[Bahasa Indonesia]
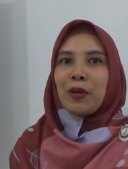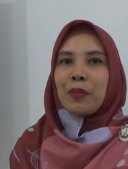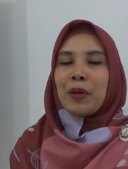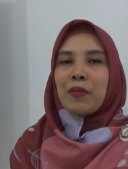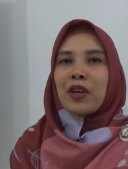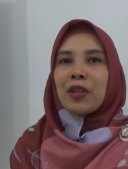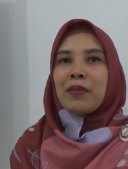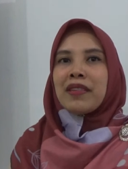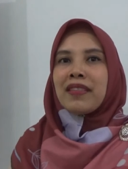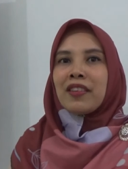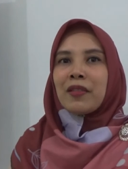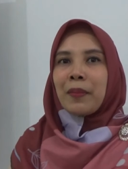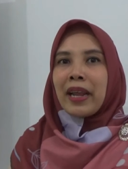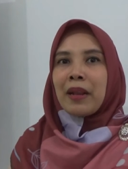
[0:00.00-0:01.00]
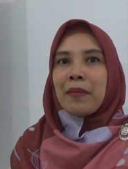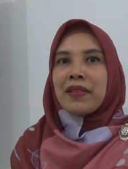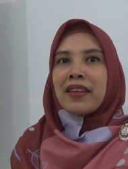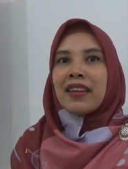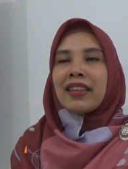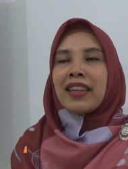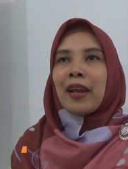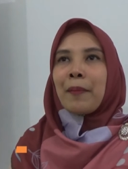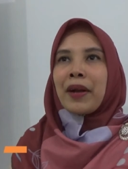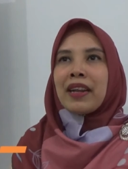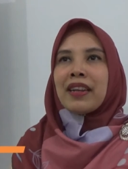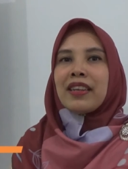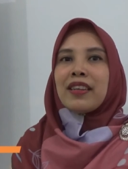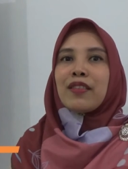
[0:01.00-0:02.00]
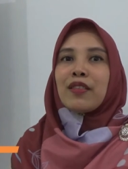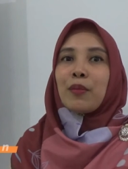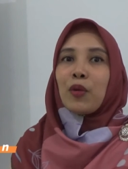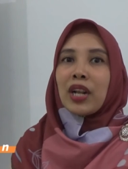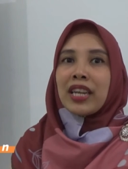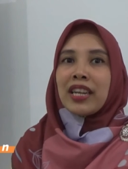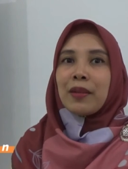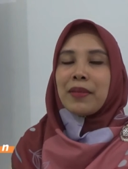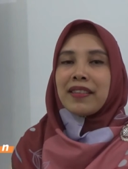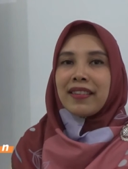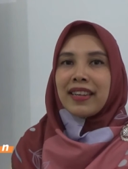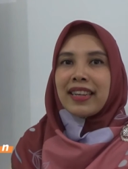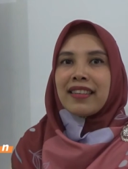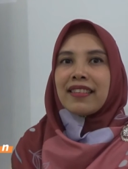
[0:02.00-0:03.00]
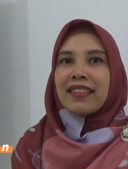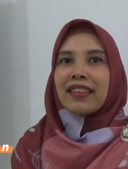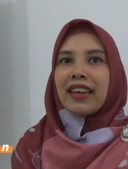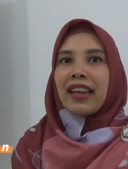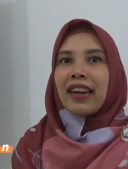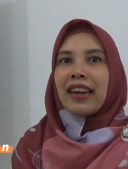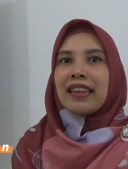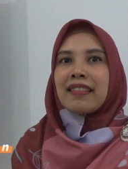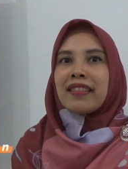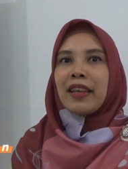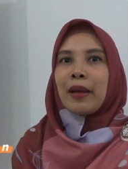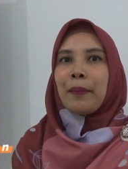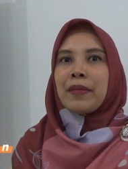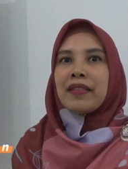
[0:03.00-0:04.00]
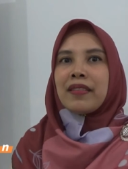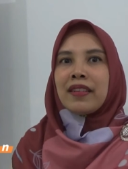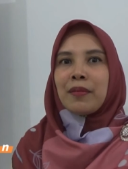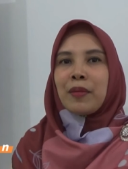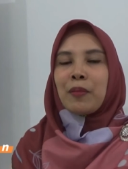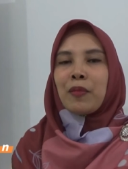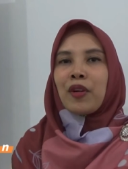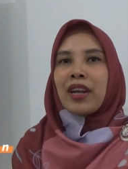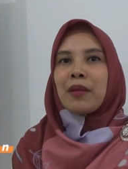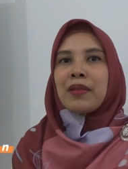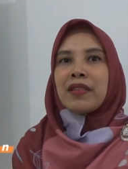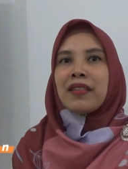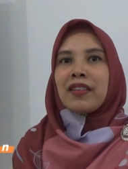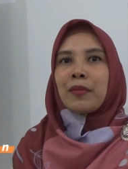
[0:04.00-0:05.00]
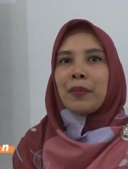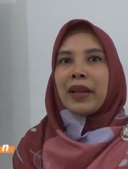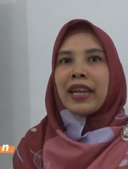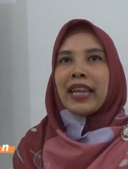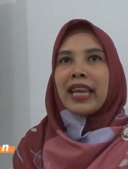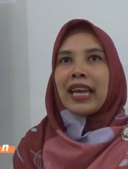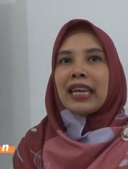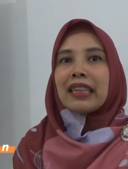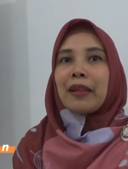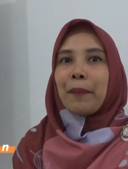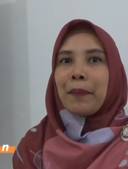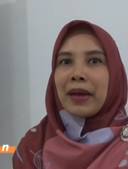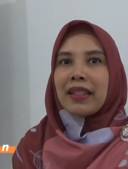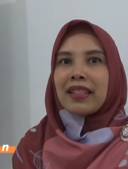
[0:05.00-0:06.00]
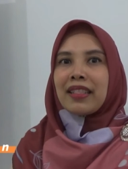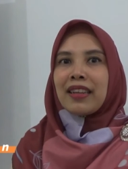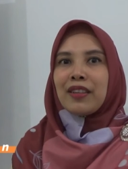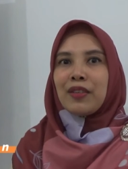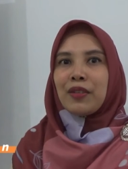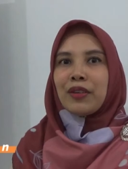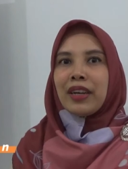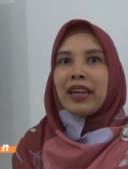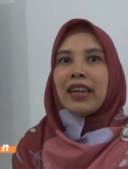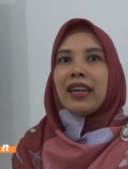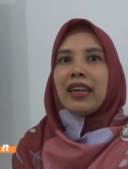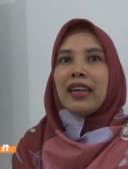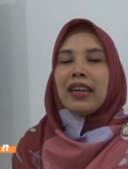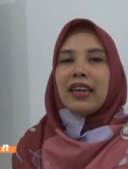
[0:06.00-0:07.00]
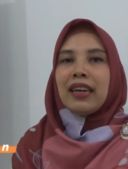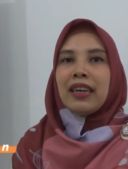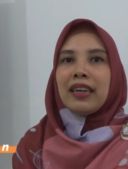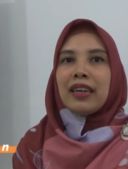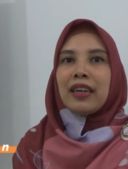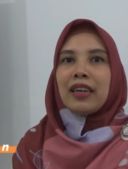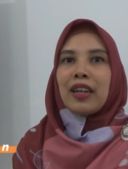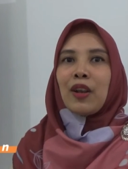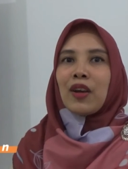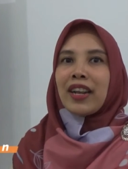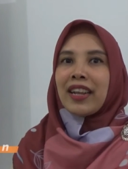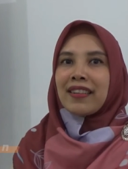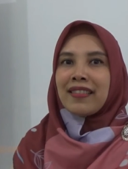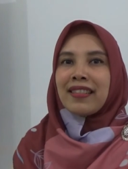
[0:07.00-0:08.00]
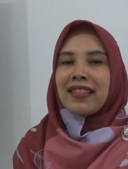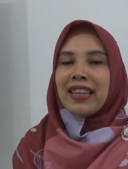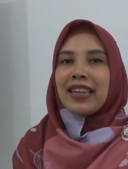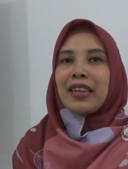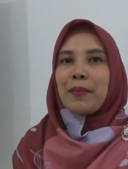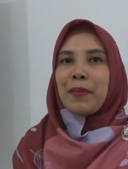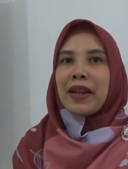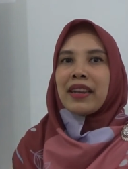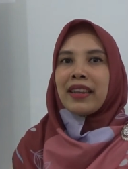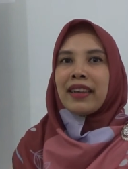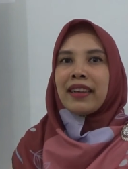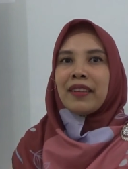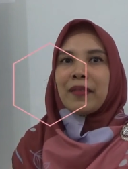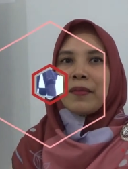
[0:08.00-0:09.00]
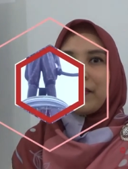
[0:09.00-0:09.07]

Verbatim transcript: Untuk membuat bisnis plan bisa diterapkan di semua lini bisnis karena setiap bisnis memerlukan bisnis plan yang tepat dan juga uh, eh, long lasting ke depannya.